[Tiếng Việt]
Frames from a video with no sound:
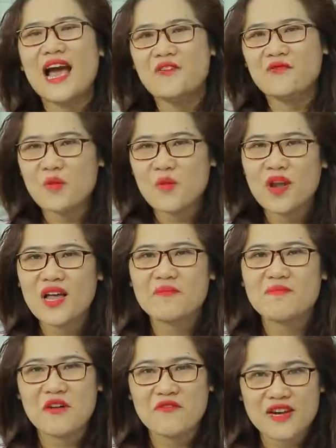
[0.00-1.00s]

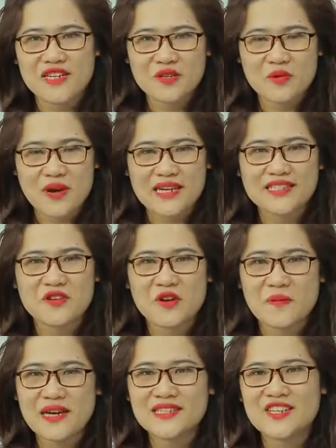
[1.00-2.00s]
iFormula bảo vệ sức khỏe cho
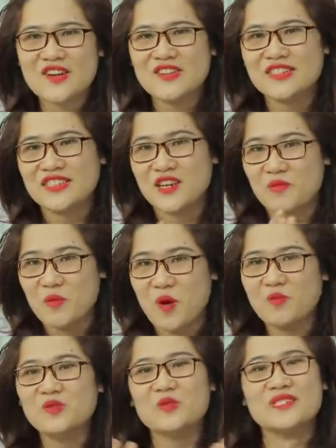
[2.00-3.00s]
đôi mắt cho người từ
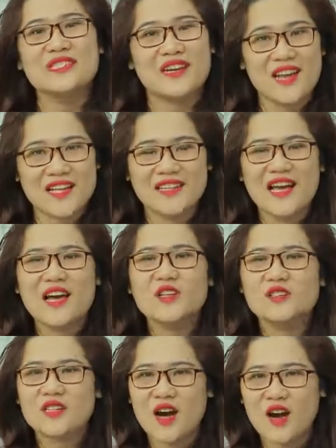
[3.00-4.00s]
14 tuổi trở lên
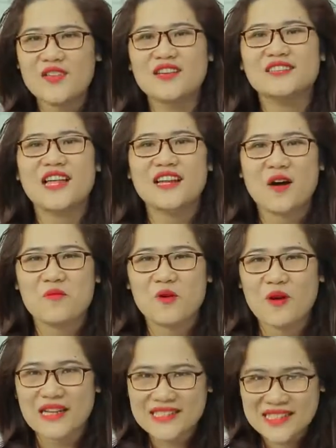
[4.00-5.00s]
khỏi những tác động
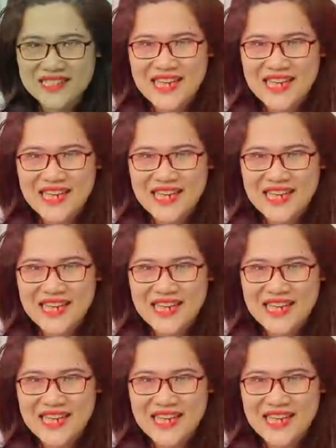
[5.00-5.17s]
của ánh sáng